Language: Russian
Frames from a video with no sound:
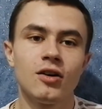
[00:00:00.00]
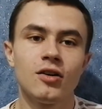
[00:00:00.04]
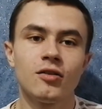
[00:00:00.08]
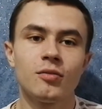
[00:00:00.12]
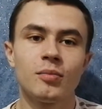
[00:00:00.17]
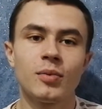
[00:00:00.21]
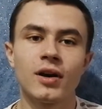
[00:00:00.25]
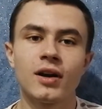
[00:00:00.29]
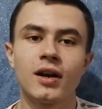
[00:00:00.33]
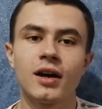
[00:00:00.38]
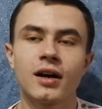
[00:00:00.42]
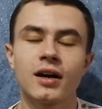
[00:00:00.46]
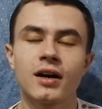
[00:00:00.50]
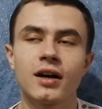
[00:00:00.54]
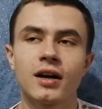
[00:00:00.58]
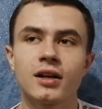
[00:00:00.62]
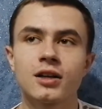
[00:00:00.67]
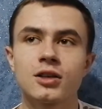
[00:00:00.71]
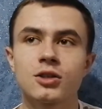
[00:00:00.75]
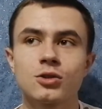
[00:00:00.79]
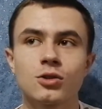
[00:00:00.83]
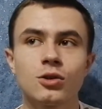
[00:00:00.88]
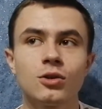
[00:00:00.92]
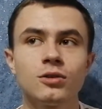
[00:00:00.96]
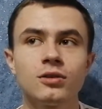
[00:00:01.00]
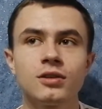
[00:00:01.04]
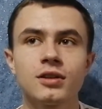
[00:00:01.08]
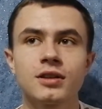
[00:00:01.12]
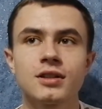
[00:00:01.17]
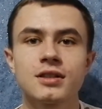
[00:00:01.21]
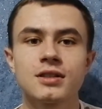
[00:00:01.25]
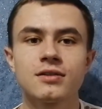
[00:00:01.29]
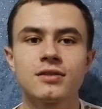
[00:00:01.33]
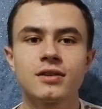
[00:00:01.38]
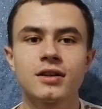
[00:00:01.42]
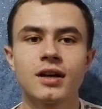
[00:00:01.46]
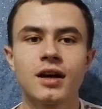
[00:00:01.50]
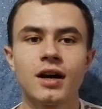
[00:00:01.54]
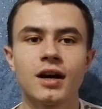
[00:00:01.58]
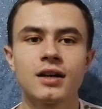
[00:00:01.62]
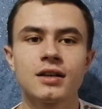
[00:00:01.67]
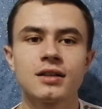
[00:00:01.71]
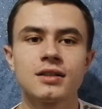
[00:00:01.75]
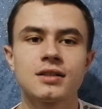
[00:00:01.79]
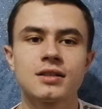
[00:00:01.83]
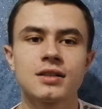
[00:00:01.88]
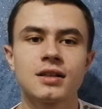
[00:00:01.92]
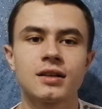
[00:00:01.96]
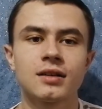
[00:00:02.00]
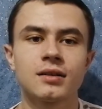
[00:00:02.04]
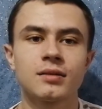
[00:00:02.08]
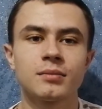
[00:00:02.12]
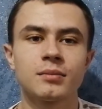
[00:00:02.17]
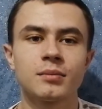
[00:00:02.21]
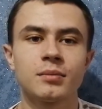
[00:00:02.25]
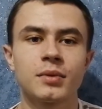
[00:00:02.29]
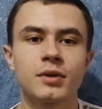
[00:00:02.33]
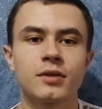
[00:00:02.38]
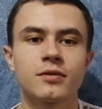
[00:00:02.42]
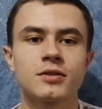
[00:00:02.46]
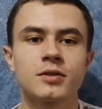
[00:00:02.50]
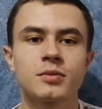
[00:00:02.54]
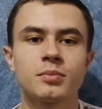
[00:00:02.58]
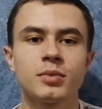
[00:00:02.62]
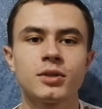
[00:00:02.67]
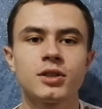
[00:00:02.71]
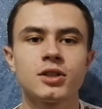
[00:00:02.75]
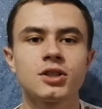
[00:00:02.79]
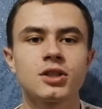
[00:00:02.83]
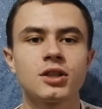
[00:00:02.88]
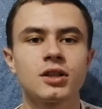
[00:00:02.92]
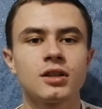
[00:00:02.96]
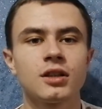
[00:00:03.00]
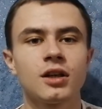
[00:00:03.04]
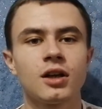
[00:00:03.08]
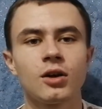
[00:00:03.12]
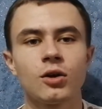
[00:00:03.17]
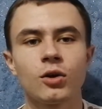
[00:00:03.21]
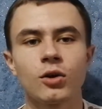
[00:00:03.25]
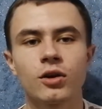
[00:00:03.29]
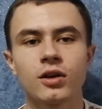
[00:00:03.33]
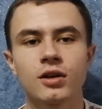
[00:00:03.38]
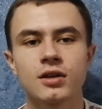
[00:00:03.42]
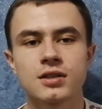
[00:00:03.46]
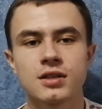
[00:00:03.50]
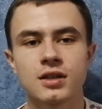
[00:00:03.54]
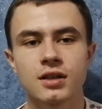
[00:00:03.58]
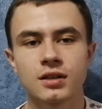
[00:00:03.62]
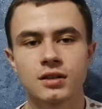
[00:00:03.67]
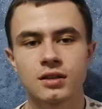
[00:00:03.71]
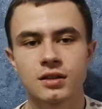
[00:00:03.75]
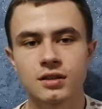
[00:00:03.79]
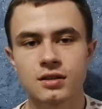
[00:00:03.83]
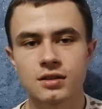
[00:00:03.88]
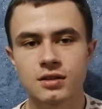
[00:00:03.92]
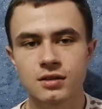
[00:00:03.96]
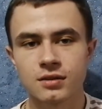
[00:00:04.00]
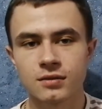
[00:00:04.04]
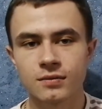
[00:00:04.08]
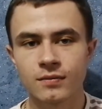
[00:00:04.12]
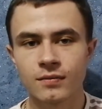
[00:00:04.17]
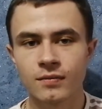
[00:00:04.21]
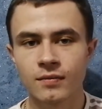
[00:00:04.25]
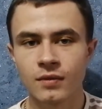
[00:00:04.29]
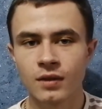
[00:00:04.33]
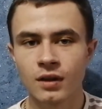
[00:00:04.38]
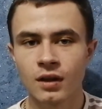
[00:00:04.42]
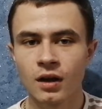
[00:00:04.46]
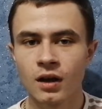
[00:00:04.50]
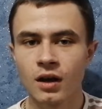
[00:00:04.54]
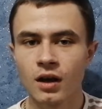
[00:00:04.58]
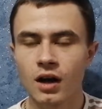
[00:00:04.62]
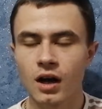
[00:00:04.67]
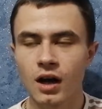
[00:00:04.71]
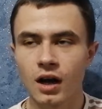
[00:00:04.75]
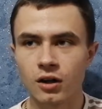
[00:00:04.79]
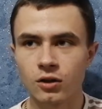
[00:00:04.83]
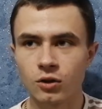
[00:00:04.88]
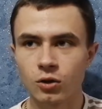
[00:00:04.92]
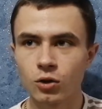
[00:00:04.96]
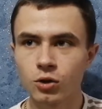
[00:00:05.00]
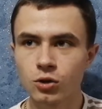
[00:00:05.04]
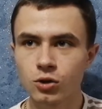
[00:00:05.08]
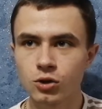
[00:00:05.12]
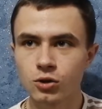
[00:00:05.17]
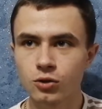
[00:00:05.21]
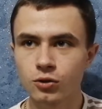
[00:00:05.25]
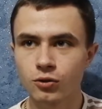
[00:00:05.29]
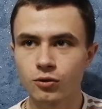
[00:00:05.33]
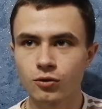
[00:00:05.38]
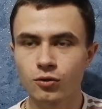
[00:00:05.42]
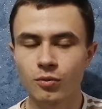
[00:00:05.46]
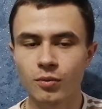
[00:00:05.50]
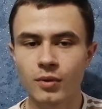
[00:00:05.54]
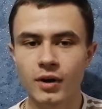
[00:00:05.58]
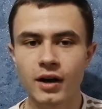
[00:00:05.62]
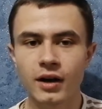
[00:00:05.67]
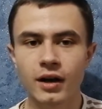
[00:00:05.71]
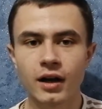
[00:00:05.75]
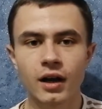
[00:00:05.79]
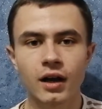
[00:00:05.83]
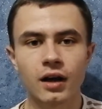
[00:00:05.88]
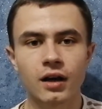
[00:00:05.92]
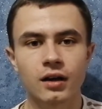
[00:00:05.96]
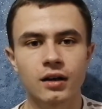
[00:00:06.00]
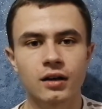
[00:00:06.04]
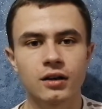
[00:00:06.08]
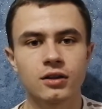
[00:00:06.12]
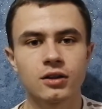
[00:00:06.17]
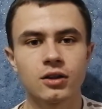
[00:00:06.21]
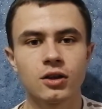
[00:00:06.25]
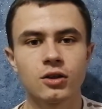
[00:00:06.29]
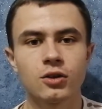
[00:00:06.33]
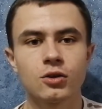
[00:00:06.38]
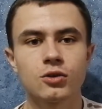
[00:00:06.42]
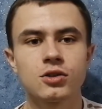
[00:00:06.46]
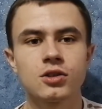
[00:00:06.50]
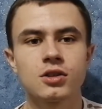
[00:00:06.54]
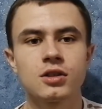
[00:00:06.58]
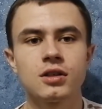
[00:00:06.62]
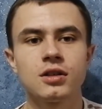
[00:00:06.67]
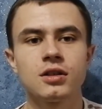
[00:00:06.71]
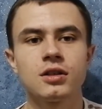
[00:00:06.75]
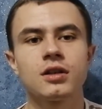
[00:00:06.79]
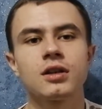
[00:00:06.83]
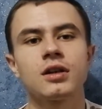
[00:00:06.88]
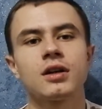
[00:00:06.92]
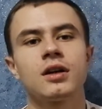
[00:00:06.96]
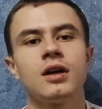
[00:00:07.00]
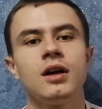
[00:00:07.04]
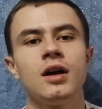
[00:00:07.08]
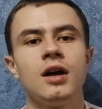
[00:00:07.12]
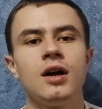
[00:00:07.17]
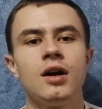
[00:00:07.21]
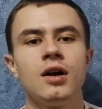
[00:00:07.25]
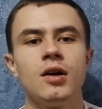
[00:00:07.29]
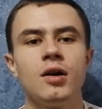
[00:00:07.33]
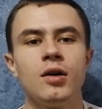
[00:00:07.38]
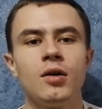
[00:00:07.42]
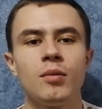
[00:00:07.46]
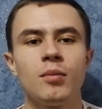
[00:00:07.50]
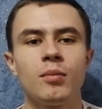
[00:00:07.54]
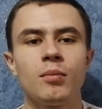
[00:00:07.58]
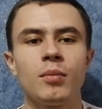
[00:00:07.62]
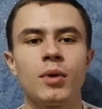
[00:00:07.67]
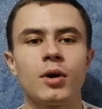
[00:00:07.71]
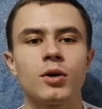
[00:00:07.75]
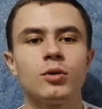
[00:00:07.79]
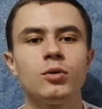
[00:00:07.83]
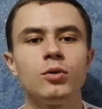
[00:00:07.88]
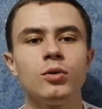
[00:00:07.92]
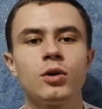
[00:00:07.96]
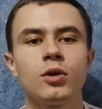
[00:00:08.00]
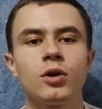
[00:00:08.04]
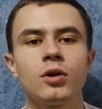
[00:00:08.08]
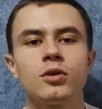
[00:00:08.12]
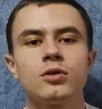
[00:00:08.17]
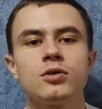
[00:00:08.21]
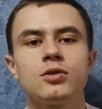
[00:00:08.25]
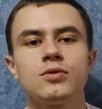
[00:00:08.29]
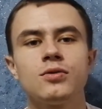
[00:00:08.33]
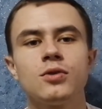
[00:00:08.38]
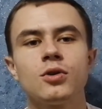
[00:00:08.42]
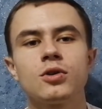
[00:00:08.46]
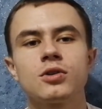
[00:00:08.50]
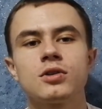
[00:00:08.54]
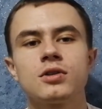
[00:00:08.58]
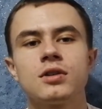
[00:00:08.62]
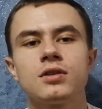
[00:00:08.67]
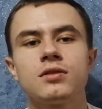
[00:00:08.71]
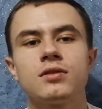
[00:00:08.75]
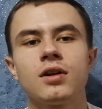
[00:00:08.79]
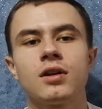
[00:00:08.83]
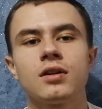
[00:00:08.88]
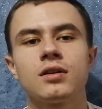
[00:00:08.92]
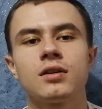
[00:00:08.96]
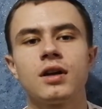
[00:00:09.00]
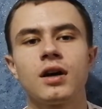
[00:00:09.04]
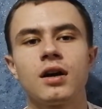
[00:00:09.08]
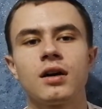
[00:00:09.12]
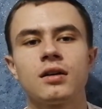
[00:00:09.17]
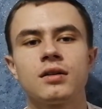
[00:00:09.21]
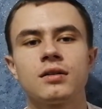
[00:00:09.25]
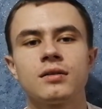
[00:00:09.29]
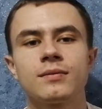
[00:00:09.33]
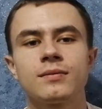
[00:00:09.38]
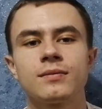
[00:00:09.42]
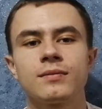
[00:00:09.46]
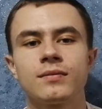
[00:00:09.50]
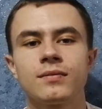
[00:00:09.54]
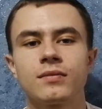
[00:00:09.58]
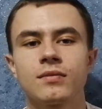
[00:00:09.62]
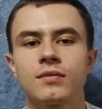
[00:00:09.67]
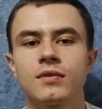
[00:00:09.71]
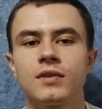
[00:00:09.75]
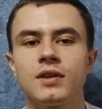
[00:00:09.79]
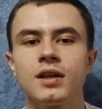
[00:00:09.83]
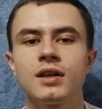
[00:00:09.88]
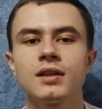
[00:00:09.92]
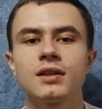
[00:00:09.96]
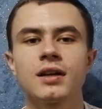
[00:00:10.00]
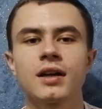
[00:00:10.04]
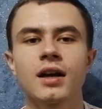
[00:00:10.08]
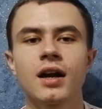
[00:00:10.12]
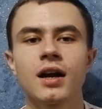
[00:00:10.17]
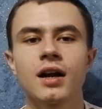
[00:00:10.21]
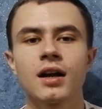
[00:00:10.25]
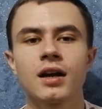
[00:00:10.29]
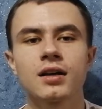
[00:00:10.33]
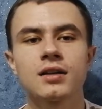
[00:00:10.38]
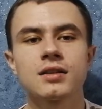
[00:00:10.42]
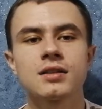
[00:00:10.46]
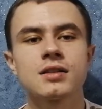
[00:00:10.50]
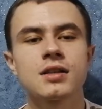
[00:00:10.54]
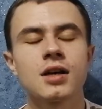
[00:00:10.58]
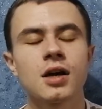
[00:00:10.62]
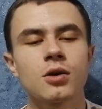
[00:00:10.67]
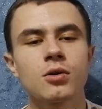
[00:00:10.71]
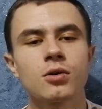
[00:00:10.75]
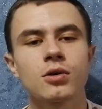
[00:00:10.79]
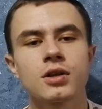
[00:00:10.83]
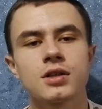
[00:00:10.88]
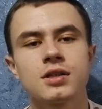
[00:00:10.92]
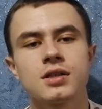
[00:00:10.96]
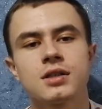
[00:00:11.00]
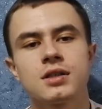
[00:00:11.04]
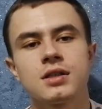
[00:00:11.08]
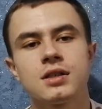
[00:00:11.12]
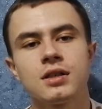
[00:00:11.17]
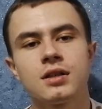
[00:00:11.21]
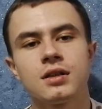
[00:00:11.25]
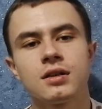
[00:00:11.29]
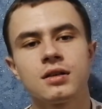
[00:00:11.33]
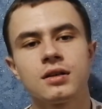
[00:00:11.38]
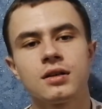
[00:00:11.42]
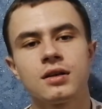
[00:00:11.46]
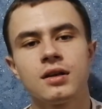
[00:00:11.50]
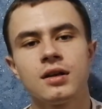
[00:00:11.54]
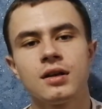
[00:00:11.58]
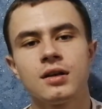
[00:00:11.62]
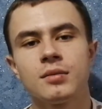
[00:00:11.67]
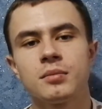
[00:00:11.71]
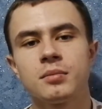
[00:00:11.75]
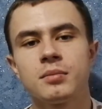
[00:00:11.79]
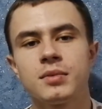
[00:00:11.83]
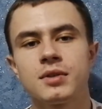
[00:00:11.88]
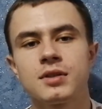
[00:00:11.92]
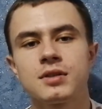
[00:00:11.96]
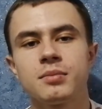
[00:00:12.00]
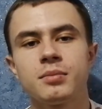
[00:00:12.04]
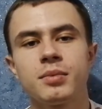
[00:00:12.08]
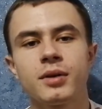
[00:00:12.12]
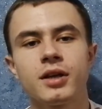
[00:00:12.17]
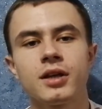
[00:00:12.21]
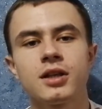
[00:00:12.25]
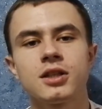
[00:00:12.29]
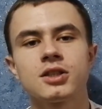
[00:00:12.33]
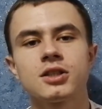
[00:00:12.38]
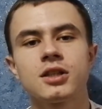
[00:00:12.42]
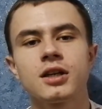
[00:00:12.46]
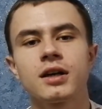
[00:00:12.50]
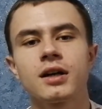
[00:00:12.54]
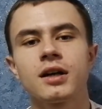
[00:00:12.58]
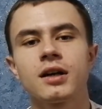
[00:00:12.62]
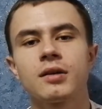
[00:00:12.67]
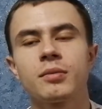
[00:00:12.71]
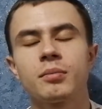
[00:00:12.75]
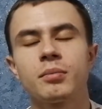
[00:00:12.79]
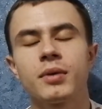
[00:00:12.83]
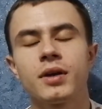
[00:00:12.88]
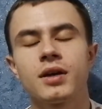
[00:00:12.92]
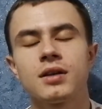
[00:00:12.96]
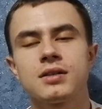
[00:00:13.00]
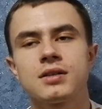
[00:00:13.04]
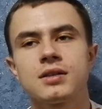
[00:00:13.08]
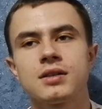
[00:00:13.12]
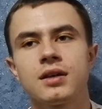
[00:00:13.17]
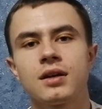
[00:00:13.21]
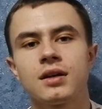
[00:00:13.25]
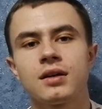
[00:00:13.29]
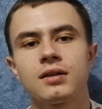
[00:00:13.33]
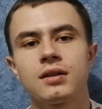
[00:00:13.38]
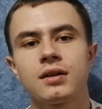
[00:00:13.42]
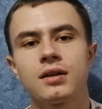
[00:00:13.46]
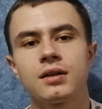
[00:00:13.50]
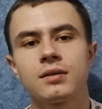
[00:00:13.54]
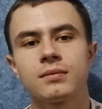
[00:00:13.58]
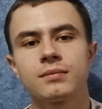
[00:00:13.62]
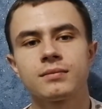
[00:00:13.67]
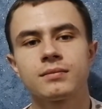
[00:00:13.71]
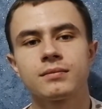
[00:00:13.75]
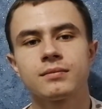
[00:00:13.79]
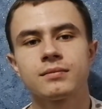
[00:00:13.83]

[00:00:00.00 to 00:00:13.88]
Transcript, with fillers: В полях горизонт раздвигается При вспышке далеких зерниц. А ночью в морях ее синих баюкают звезды волна. Нет края конца у России, безбрежно, как песня она.